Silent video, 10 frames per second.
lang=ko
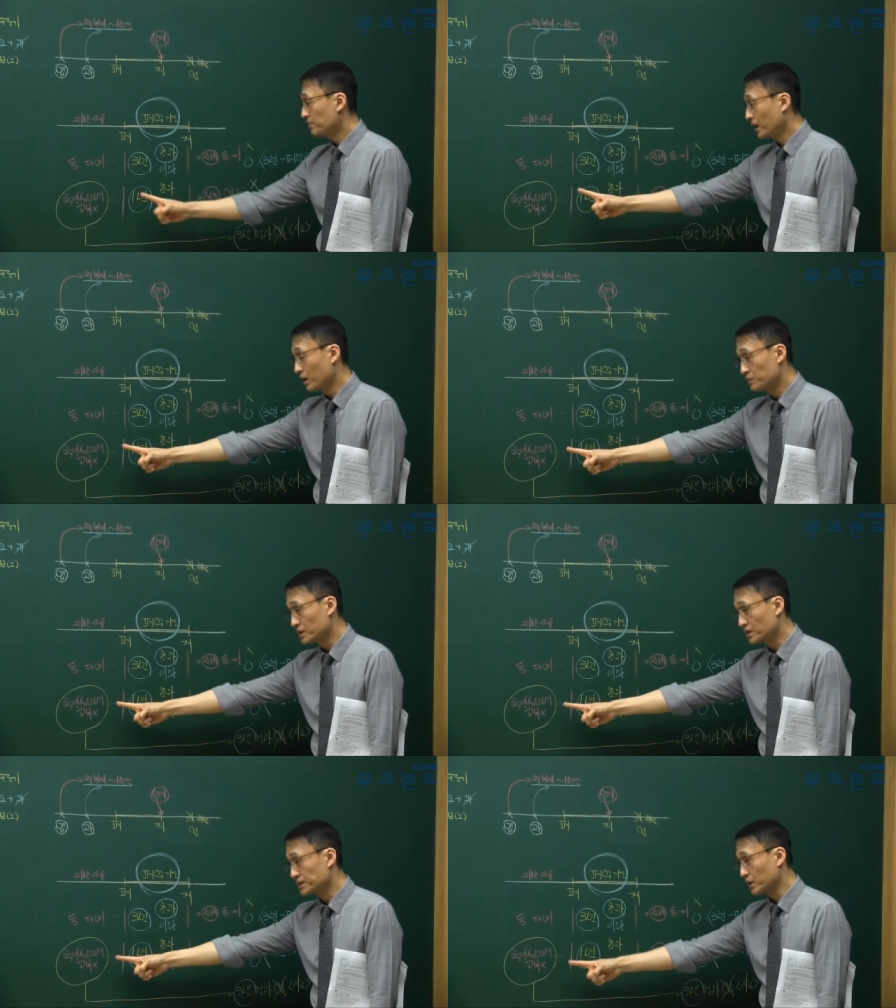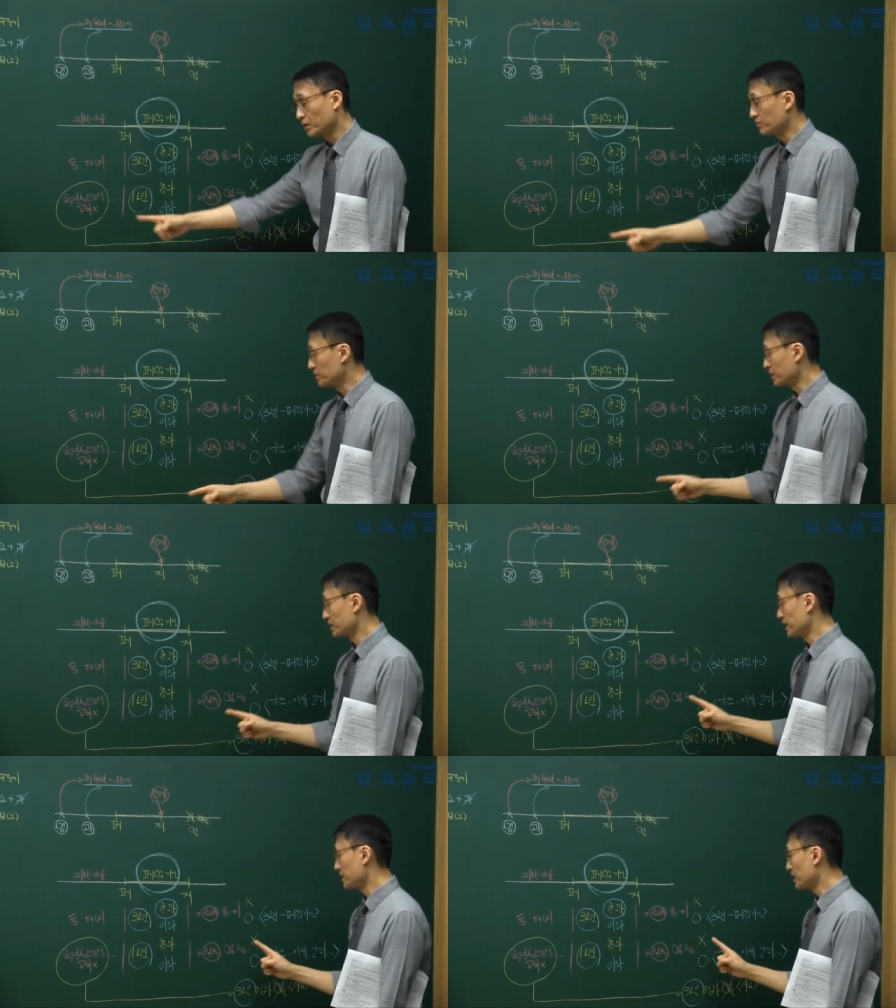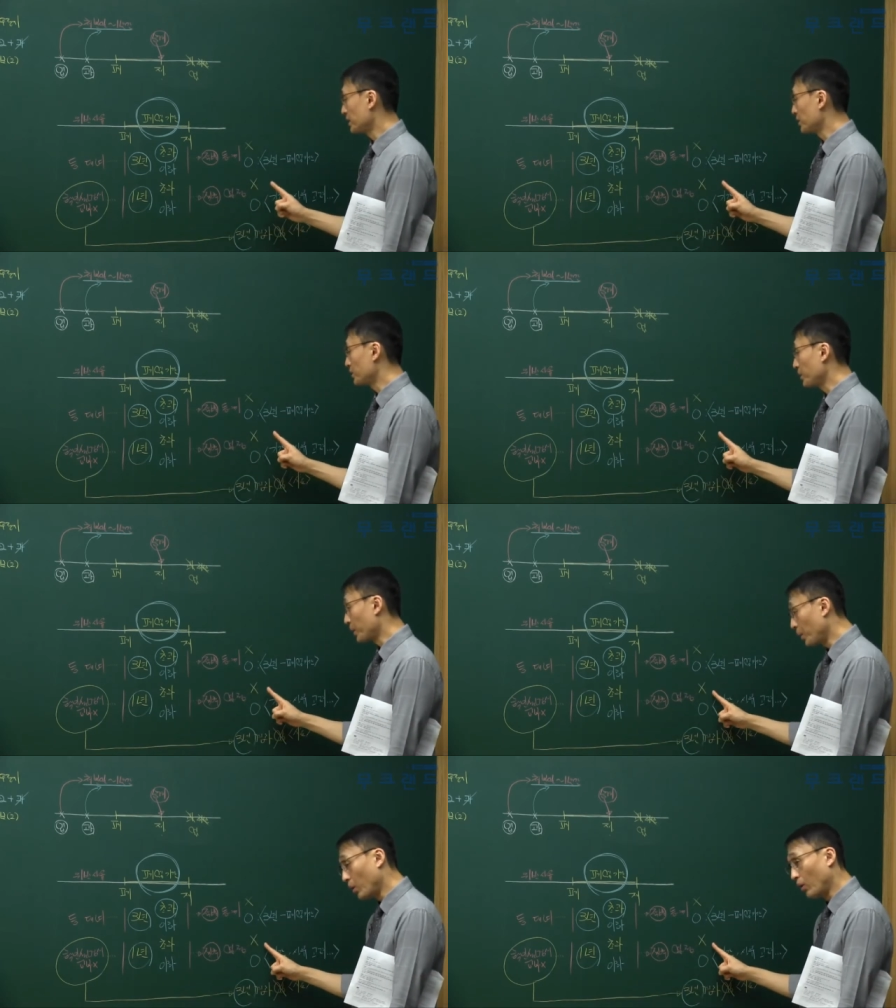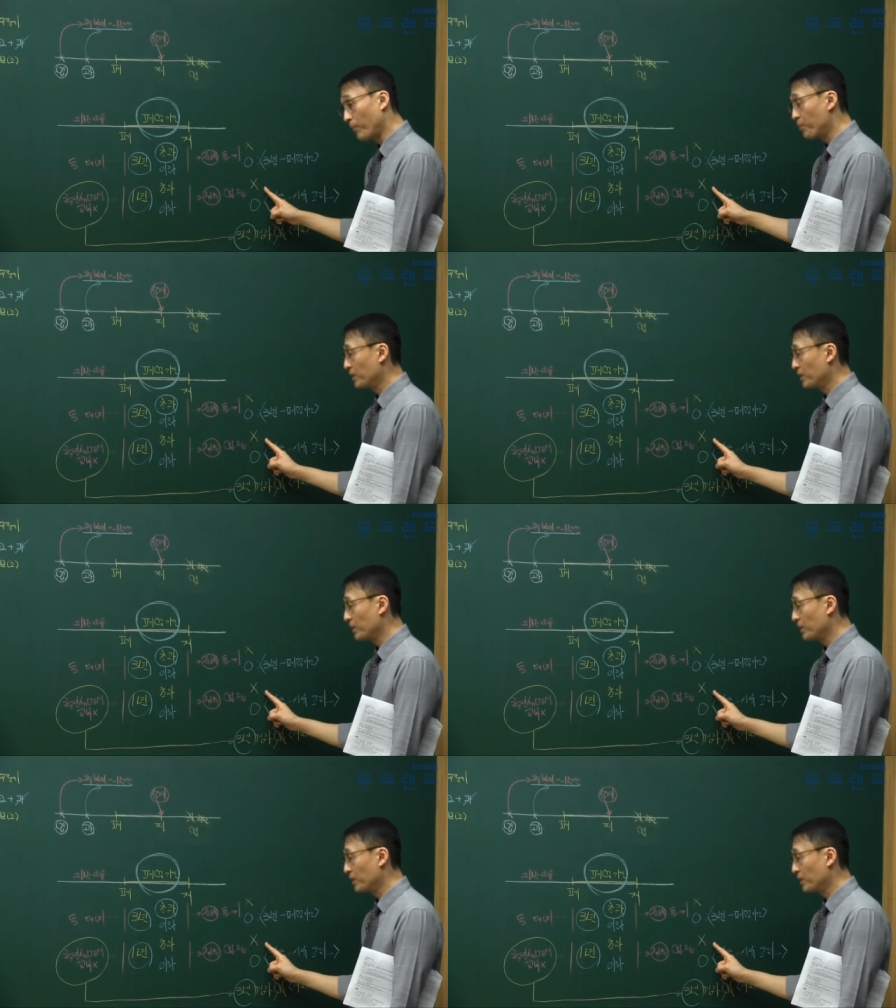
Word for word: 폐업 전의 사유로 업무 정지하지 않는 것도 있고